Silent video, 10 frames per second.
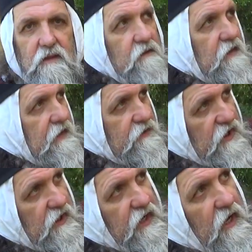là,
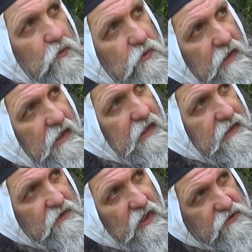una,
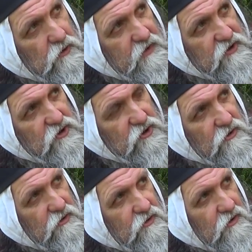una, là sopra ci
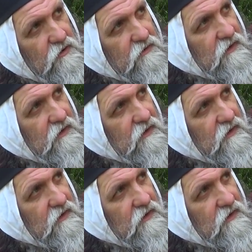sono